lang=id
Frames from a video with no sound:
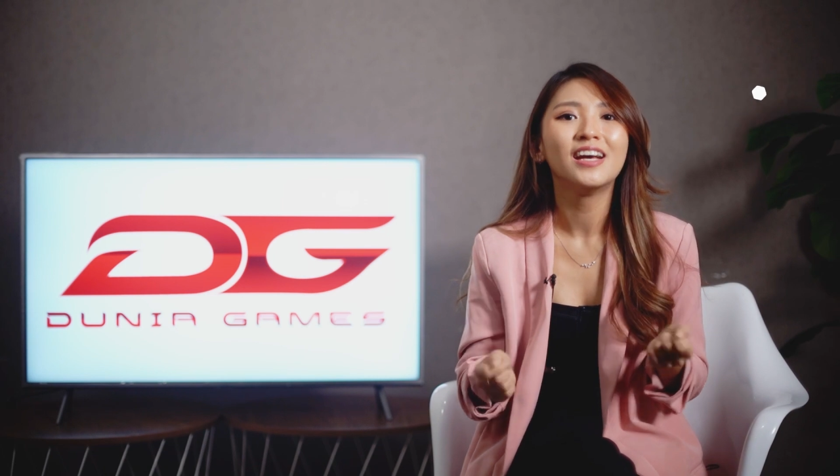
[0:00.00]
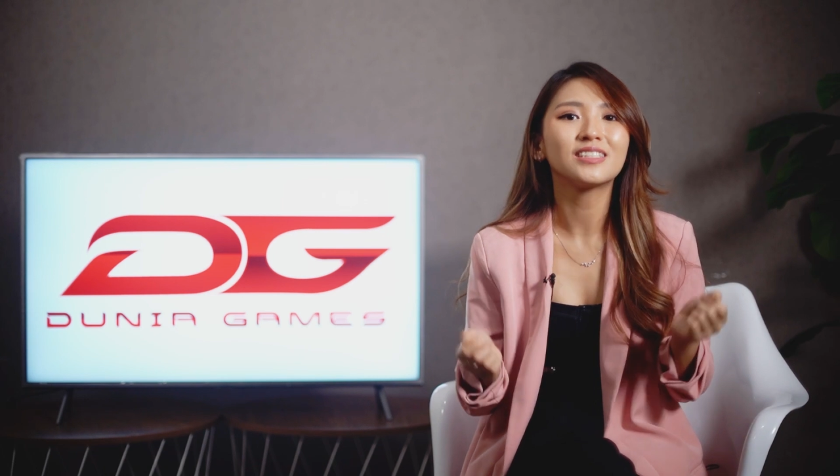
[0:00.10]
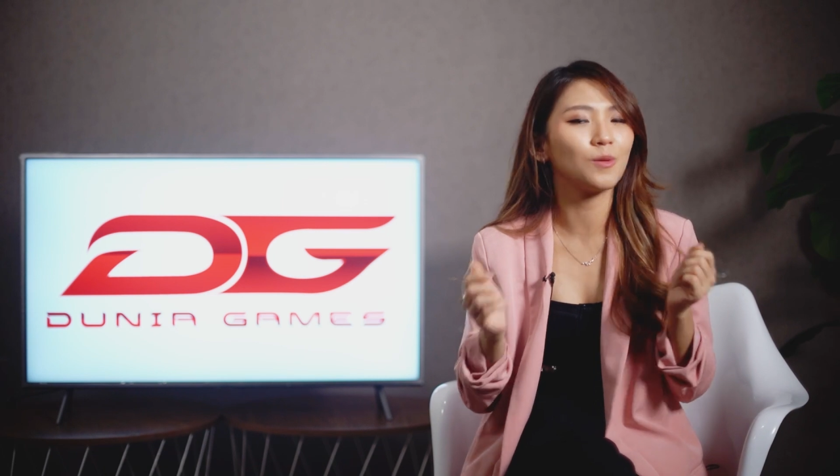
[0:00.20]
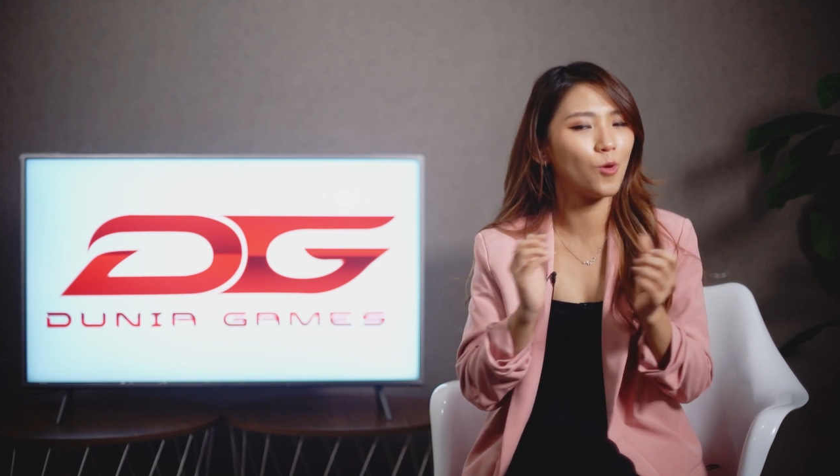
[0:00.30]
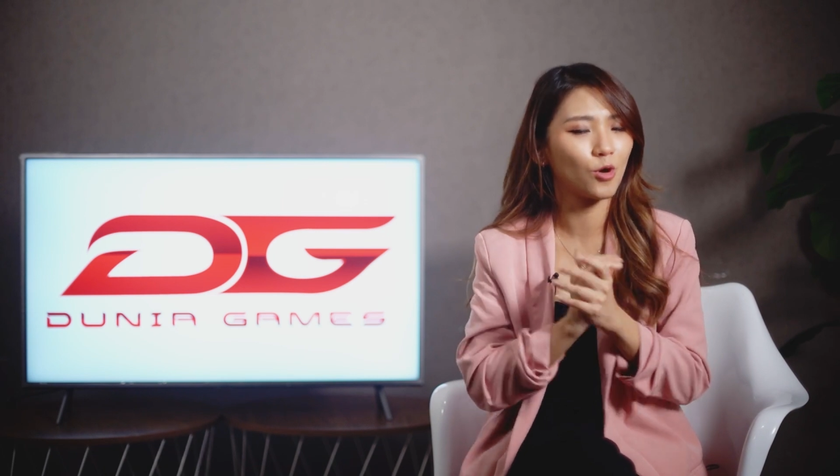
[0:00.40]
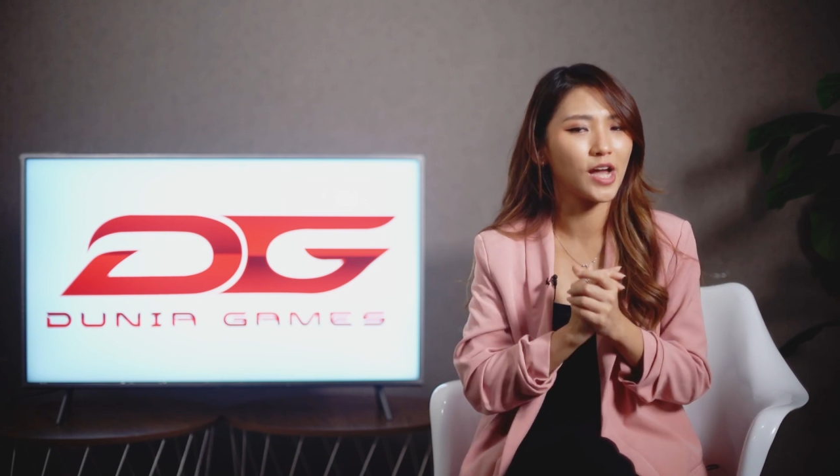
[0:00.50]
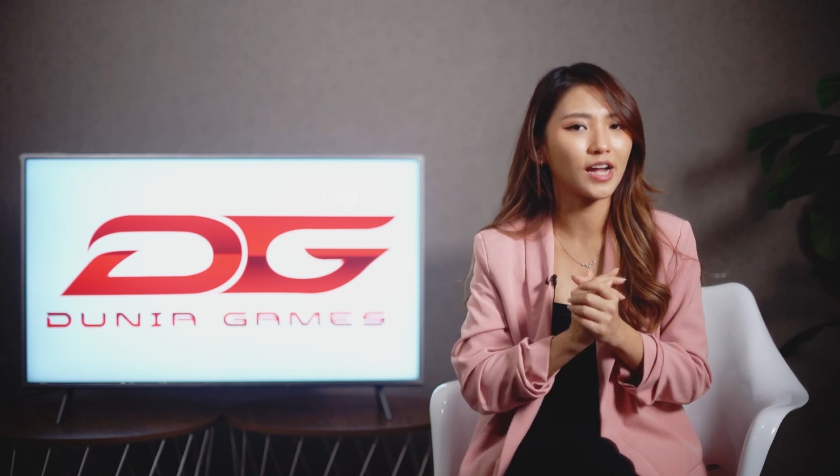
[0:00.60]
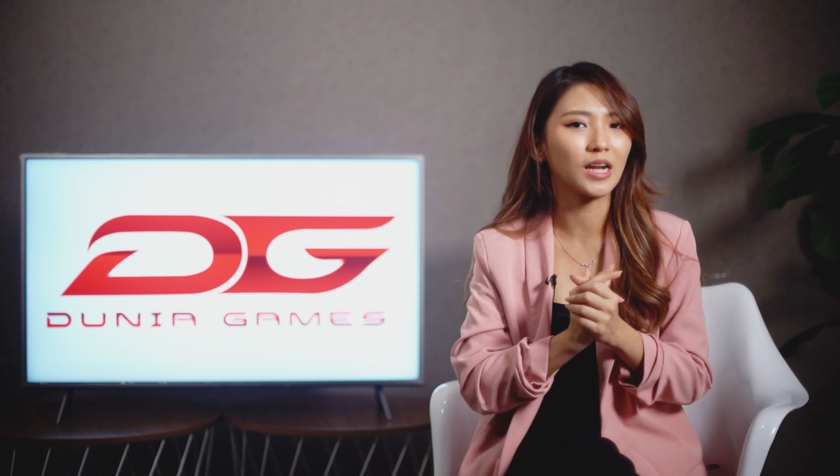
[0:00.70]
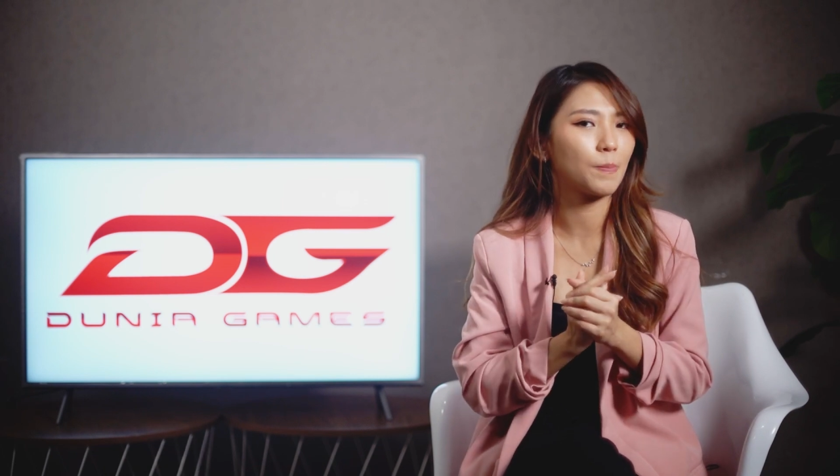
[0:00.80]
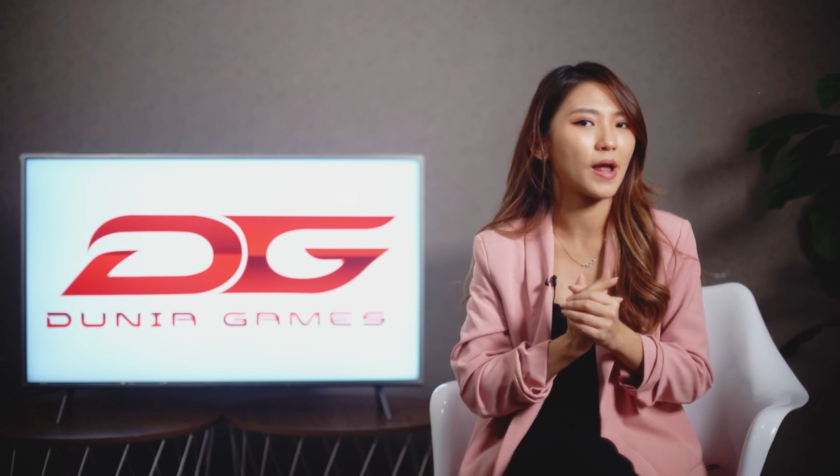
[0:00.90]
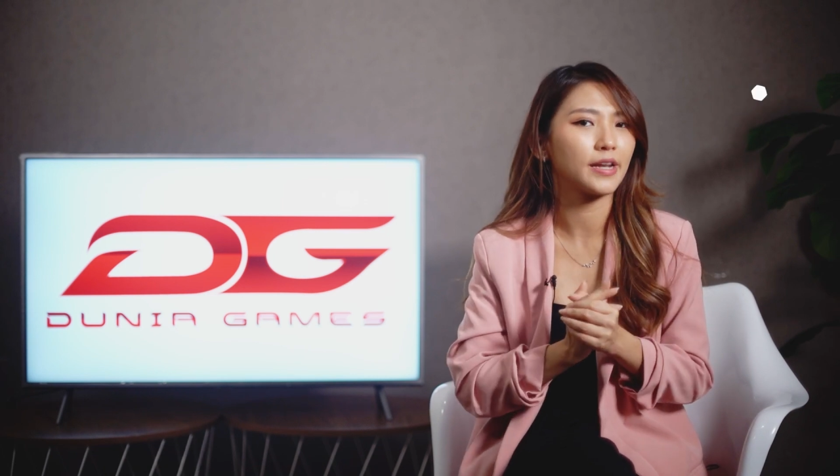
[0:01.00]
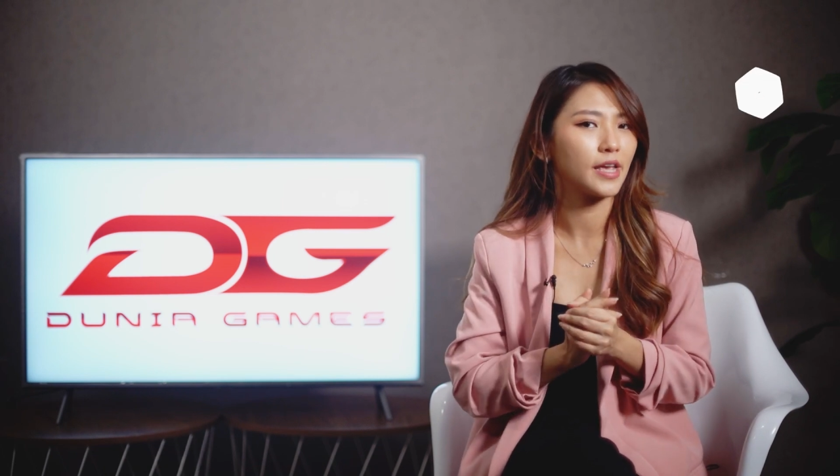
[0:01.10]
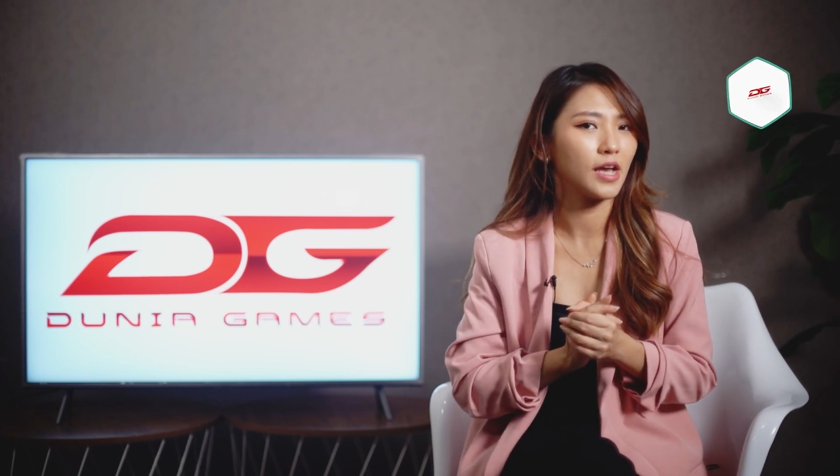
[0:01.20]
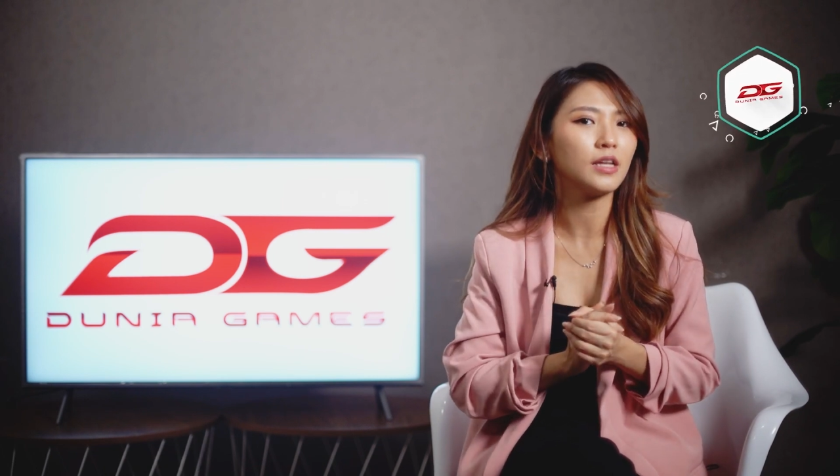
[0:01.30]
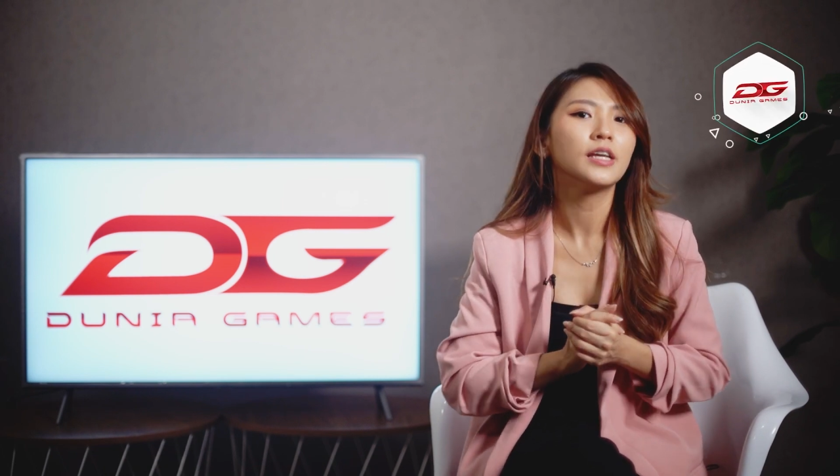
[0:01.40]
Semoga
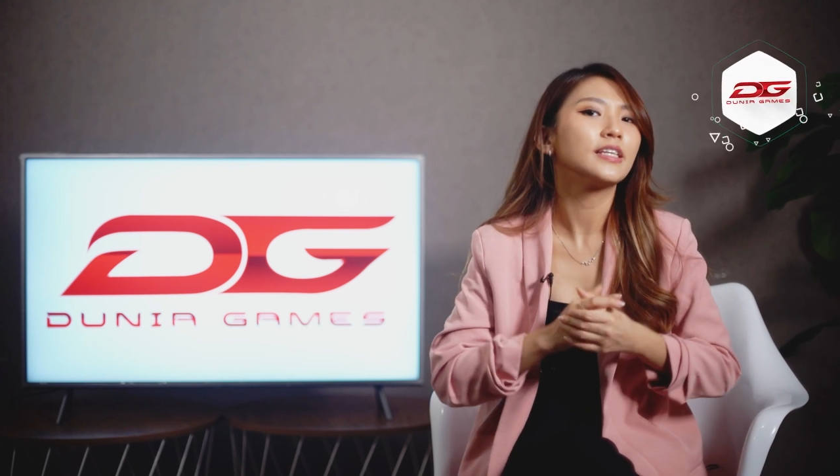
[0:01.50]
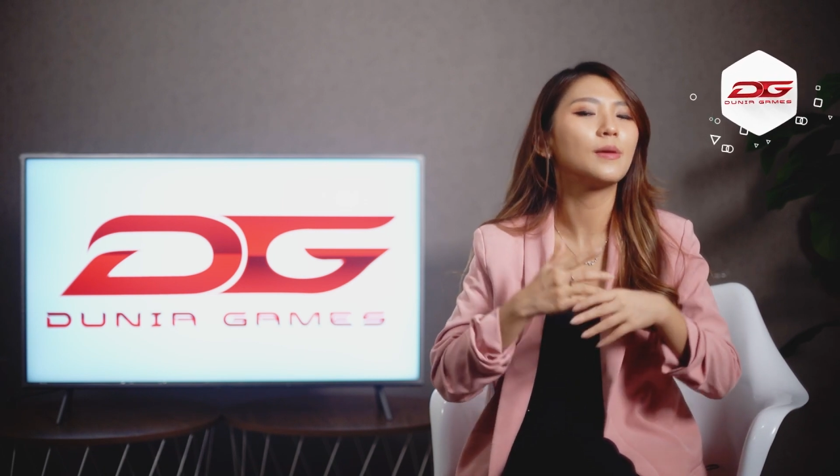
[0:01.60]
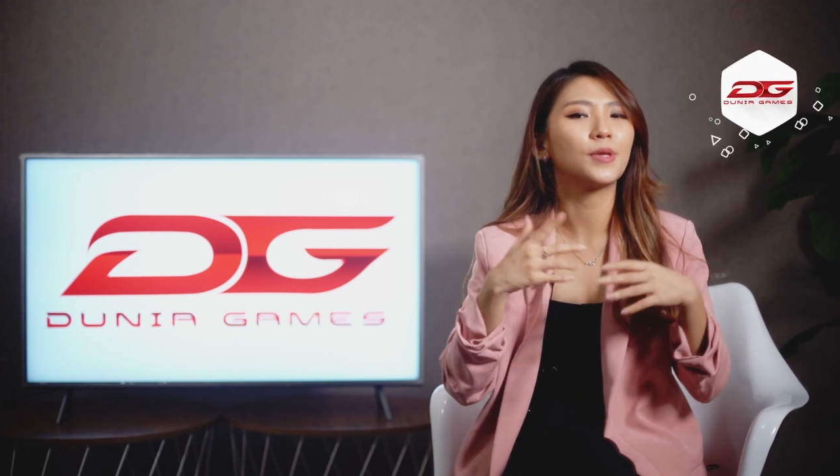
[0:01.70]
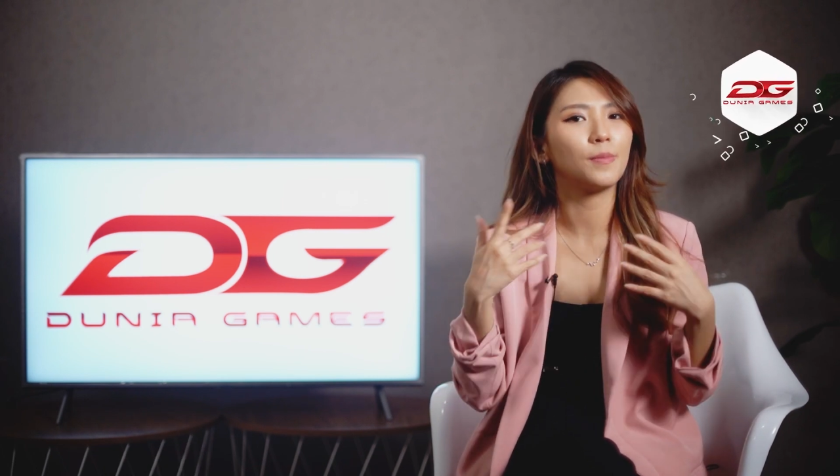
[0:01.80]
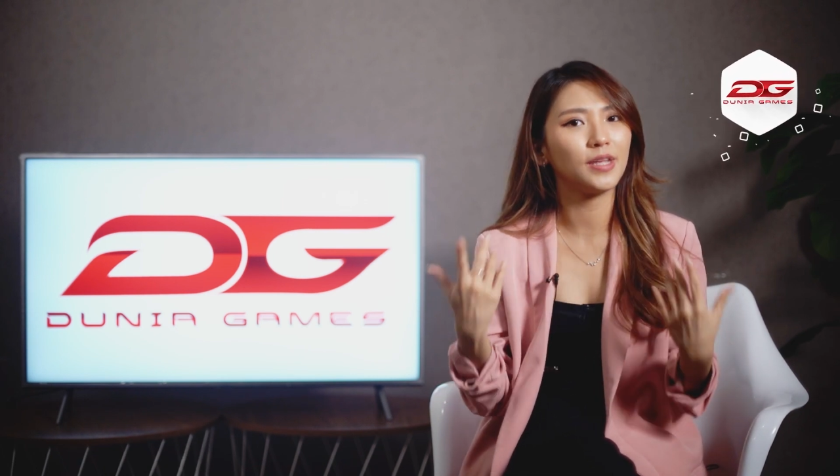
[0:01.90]
kedepannya game-game